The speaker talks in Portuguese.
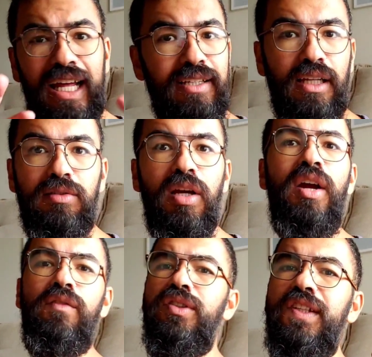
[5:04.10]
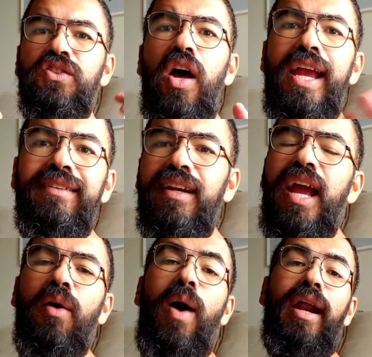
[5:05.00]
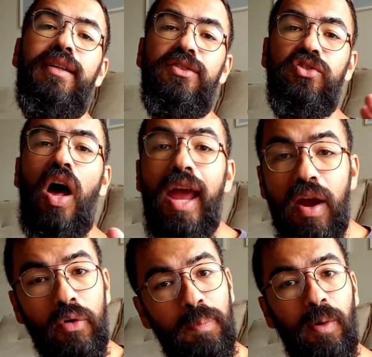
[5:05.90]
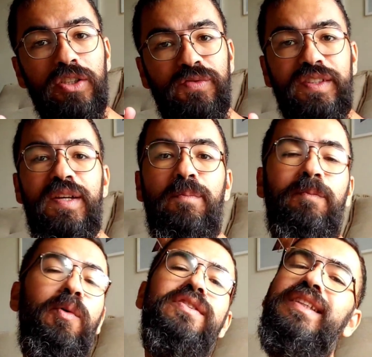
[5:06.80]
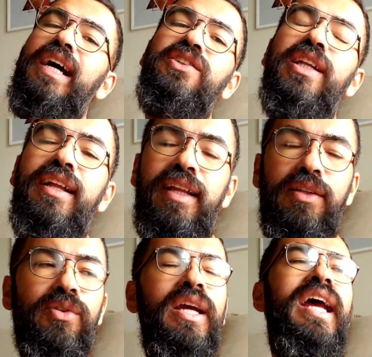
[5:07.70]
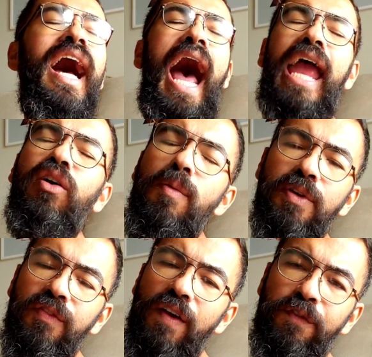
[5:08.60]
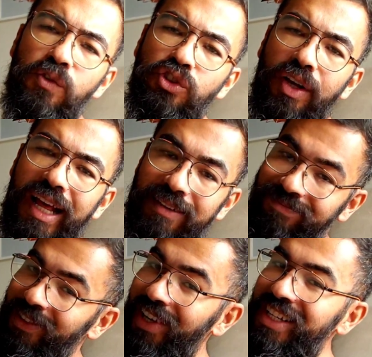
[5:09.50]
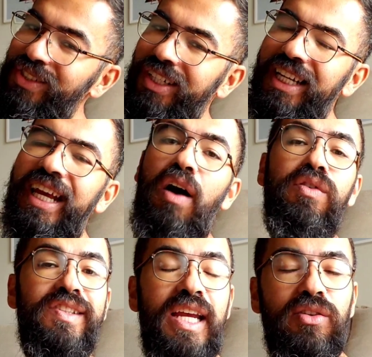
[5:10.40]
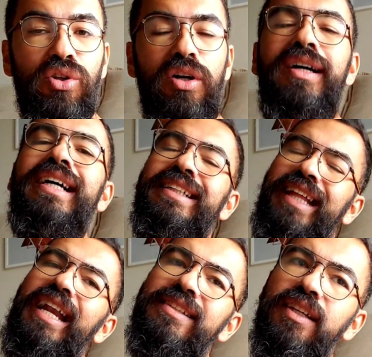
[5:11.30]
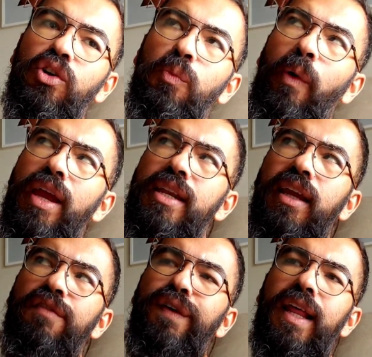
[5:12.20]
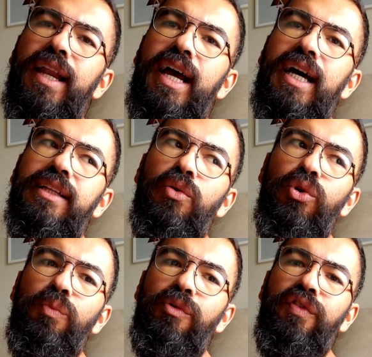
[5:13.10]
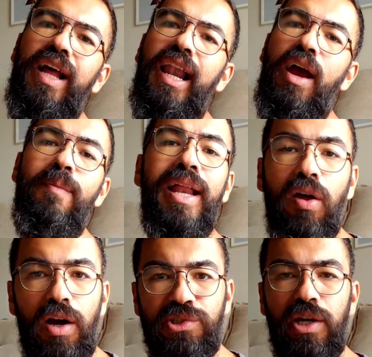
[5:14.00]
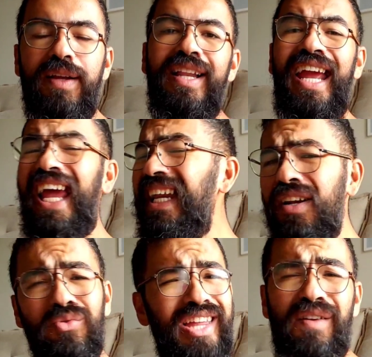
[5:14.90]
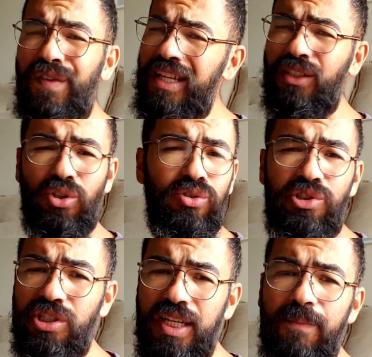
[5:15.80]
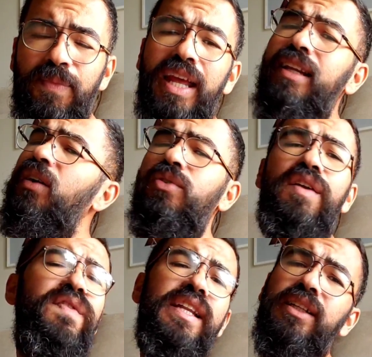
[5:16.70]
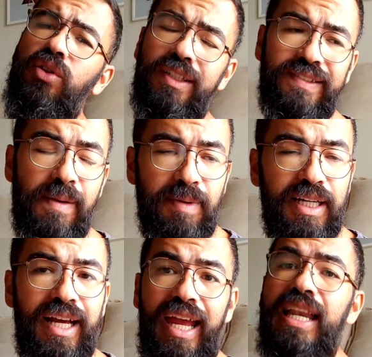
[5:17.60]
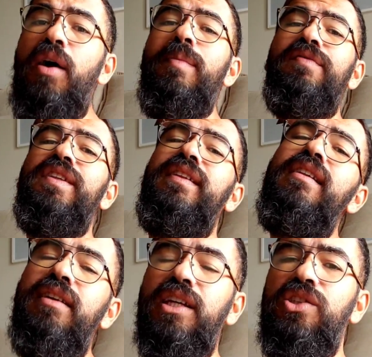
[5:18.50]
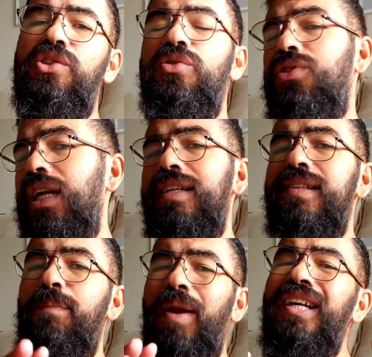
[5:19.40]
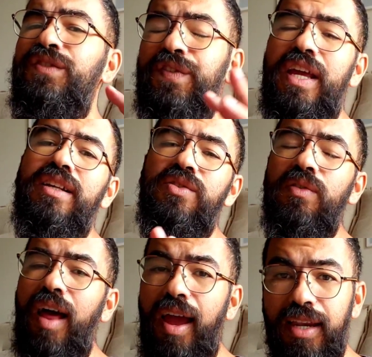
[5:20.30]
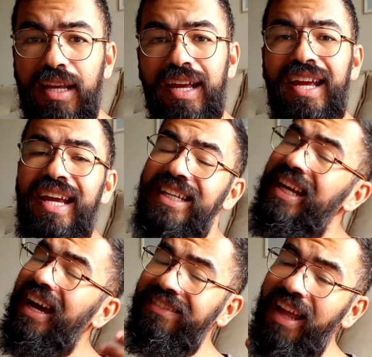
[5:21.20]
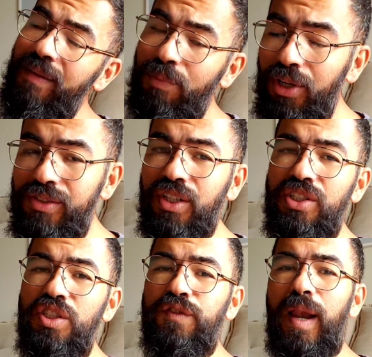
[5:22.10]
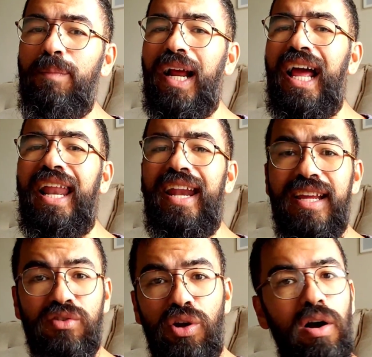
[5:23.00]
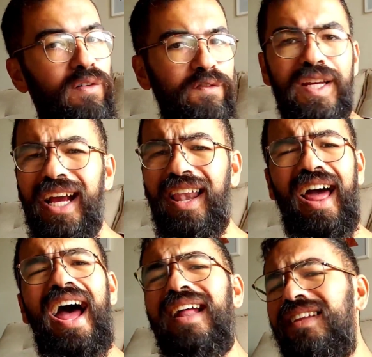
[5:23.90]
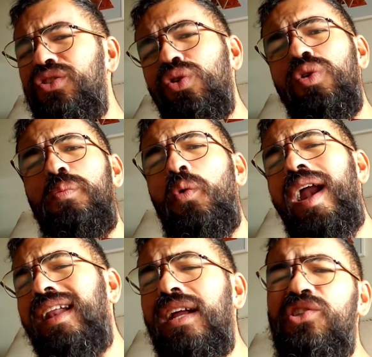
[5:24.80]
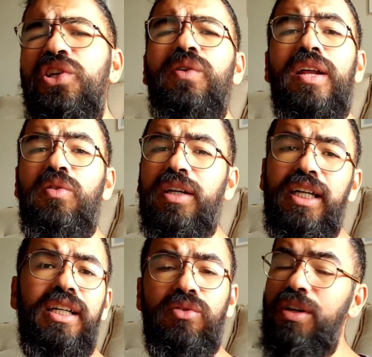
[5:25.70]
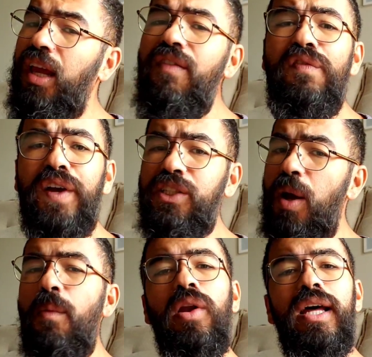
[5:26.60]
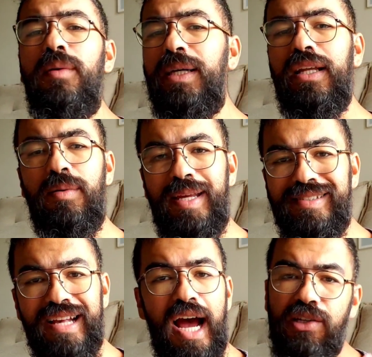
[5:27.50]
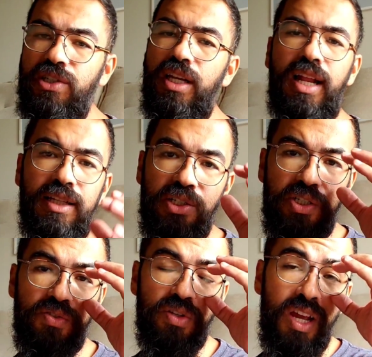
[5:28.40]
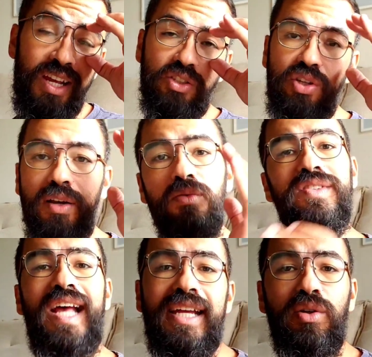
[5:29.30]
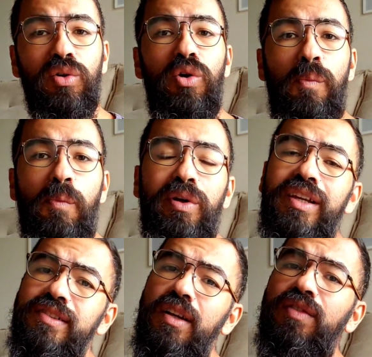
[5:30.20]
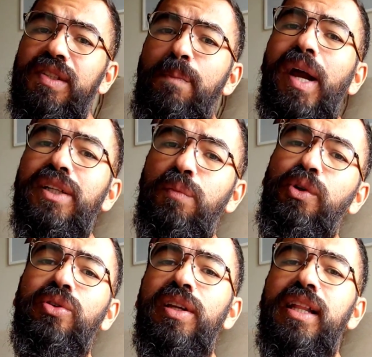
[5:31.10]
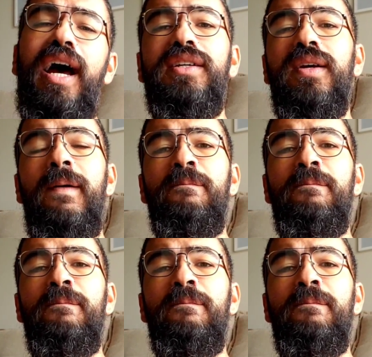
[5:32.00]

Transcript: lá dentro. Você só entra e aguarda. Só eu que posso fazer postagem lá dentro. Aí como que vai funcionar? Olha só que legal, você entrou, tá nesse grupo aí, ninguém fala nada, é um grupo que tá lá, é uma loja. Ele não tem venda todo dia, ele não tem venda toda semana, ele é uma vitrine que a gente utiliza para as feiras online. E até é por isso que a gente fala pra galera, entrou, fica lá, deixa o grupo guardadinho lá no canto, ninguém vai ficar te amolando, mandando mensagem, nem nada disso. Só não sai do grupo, porque senão você perde a oportunidade.